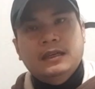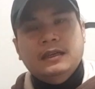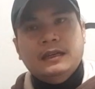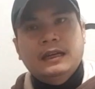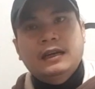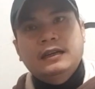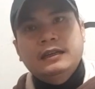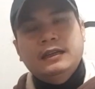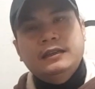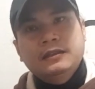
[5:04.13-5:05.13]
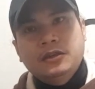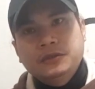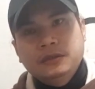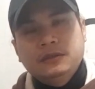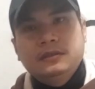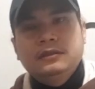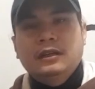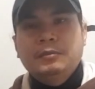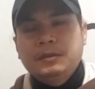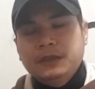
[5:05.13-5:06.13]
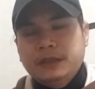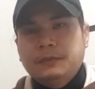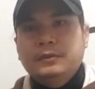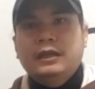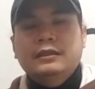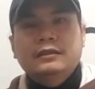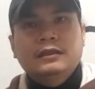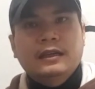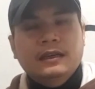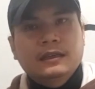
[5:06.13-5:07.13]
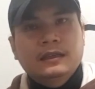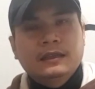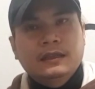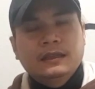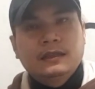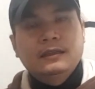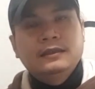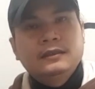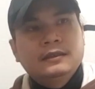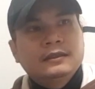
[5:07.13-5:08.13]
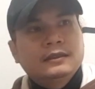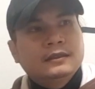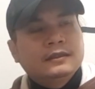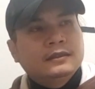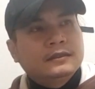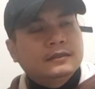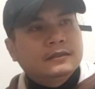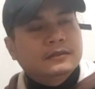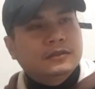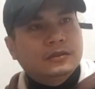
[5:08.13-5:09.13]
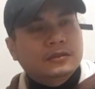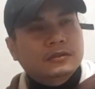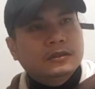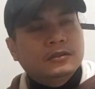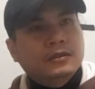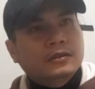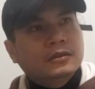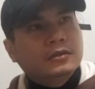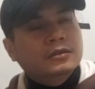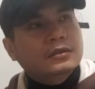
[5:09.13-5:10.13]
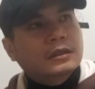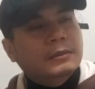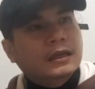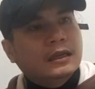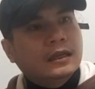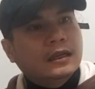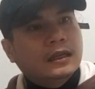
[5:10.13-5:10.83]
na kailangan nila ng load, nabibigyan po natin sila kaagad-agad. So siguro doon sa mga